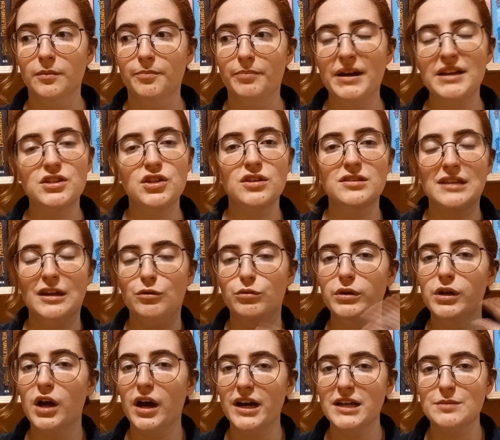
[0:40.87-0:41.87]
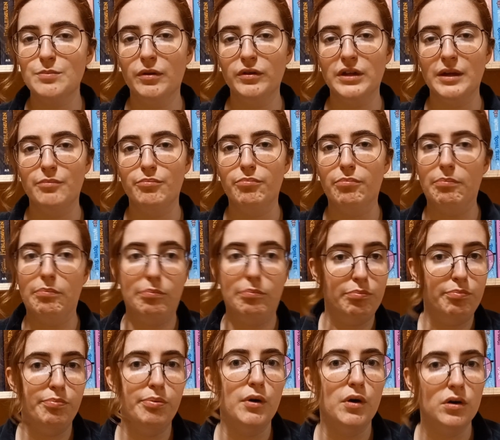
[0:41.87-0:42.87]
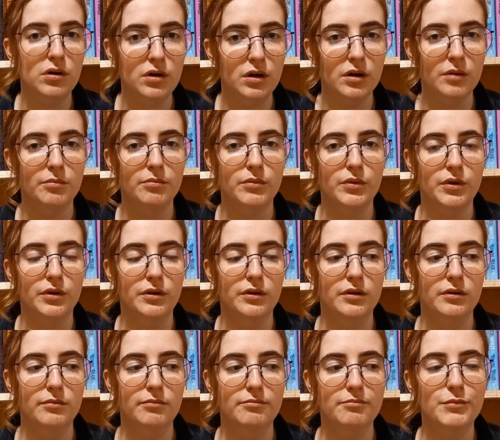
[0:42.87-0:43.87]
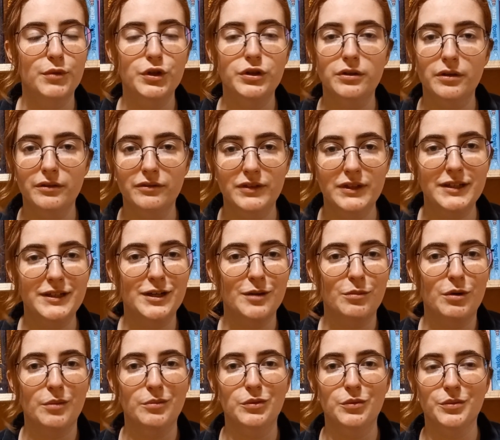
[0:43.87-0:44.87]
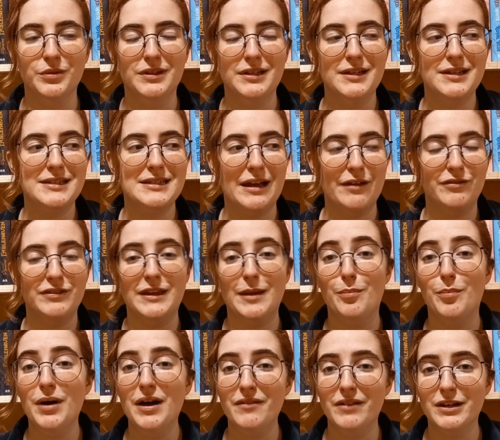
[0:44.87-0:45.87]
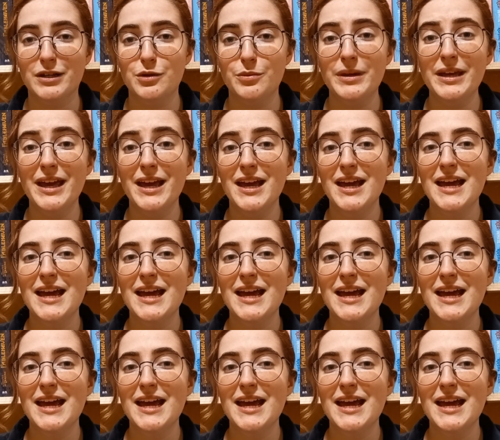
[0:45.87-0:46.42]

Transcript: parce que ça ne lui correspondait pas comme mode de vie, comme communauté, ça ne fitait pas avec lui.